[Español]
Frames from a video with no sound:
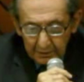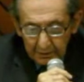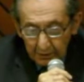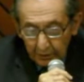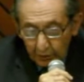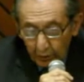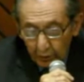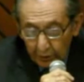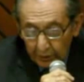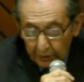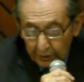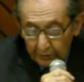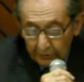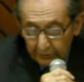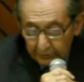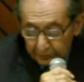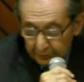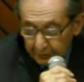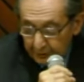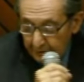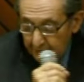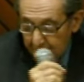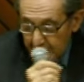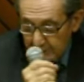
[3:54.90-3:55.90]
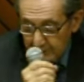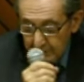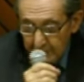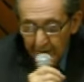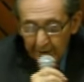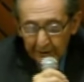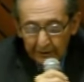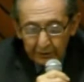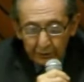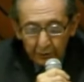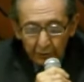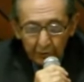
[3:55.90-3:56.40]
Y lo este que
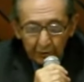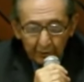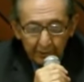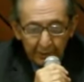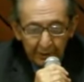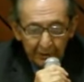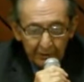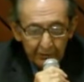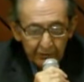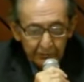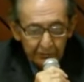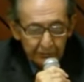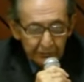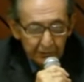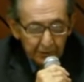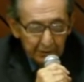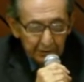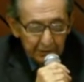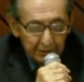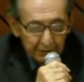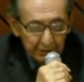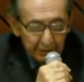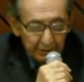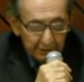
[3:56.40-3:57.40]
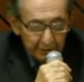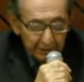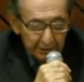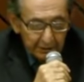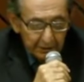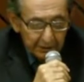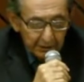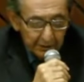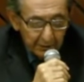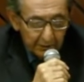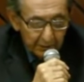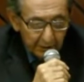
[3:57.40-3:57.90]
ya leyó la maestra y que
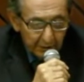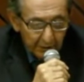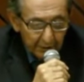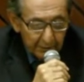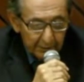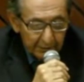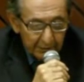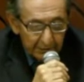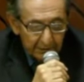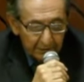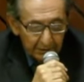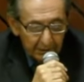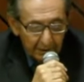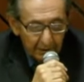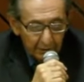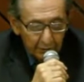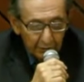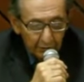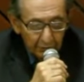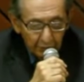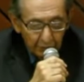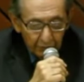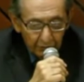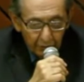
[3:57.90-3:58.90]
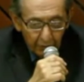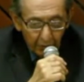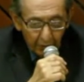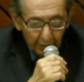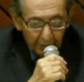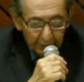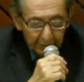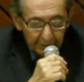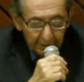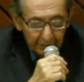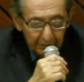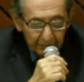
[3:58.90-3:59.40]
leyeron en la mañana algunos
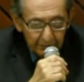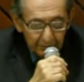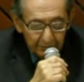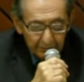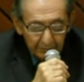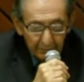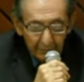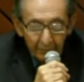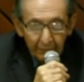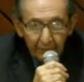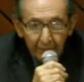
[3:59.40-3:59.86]
jóvenes,